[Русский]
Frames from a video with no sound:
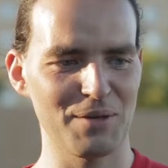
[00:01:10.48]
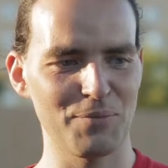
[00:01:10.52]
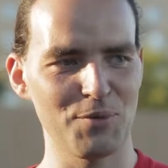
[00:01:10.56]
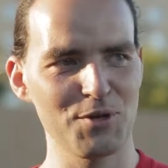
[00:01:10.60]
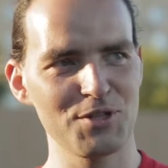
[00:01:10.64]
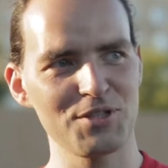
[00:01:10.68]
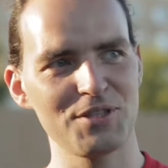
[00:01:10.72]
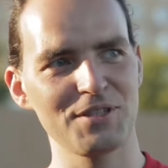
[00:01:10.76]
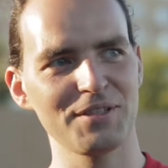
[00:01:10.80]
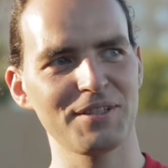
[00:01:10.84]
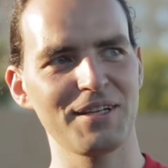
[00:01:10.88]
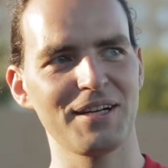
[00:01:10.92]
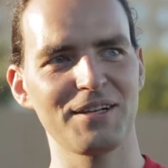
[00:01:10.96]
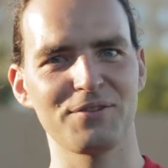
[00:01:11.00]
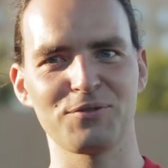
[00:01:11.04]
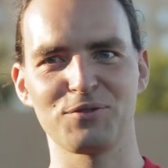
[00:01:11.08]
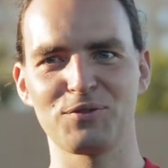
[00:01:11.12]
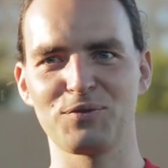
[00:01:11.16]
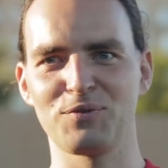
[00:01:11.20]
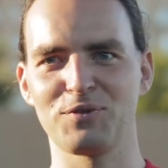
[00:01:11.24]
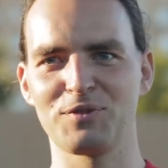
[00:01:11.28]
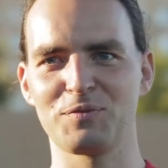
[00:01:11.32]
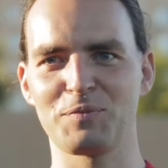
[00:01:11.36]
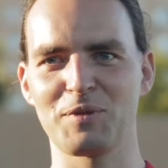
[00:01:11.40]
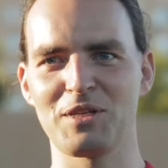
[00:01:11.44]
Обычно как
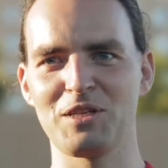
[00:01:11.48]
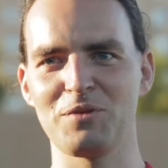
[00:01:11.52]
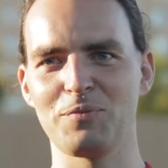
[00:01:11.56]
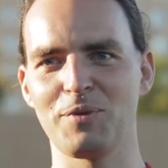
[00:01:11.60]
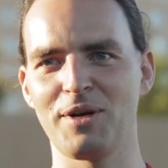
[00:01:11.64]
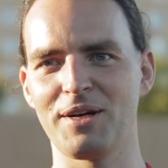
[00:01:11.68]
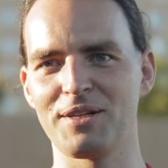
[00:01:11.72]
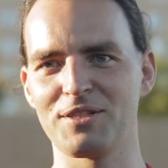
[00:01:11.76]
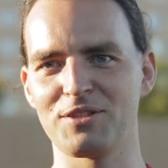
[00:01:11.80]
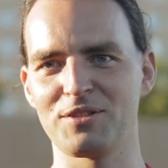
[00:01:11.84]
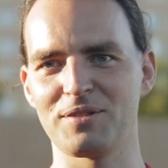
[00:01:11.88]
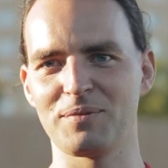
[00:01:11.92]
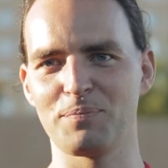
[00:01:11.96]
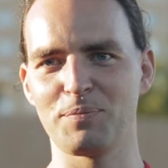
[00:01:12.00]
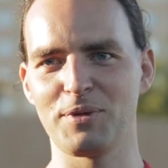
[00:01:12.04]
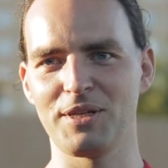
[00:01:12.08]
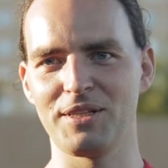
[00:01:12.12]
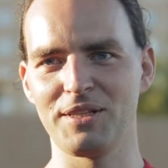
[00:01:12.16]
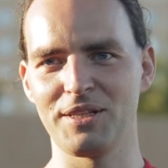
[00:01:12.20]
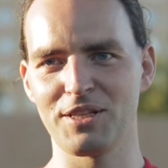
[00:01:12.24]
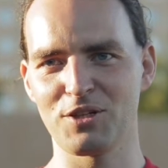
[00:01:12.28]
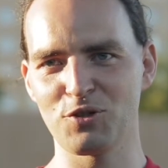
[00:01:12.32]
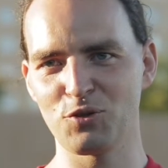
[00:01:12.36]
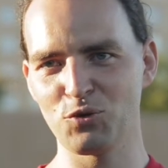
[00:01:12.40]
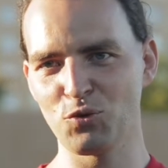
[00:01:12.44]
вот воспринимается
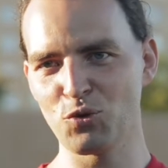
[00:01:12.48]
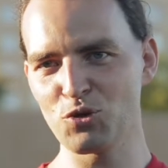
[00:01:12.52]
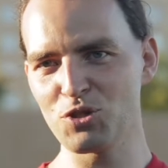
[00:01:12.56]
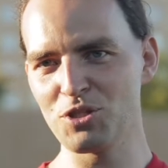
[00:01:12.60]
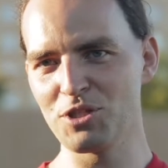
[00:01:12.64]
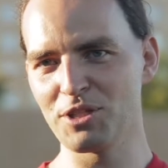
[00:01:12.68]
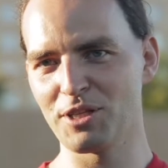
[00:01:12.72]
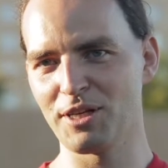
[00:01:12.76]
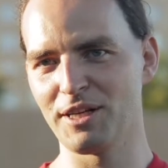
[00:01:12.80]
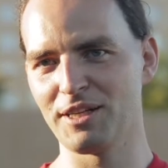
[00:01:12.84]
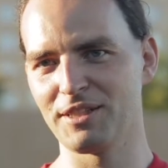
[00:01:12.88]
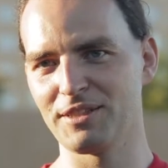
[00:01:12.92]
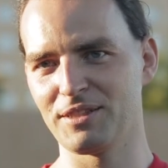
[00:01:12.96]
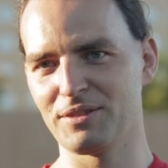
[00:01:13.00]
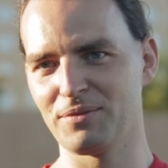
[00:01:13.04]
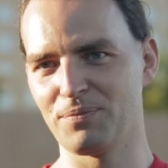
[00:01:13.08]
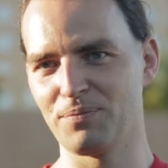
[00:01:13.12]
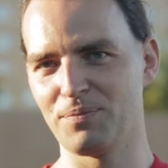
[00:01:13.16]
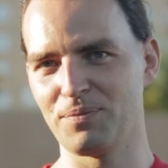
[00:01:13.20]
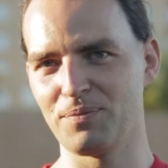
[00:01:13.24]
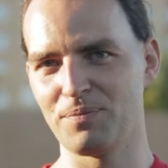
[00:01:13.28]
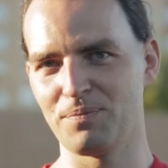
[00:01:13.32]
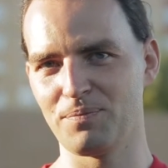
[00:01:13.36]
пленер художника, это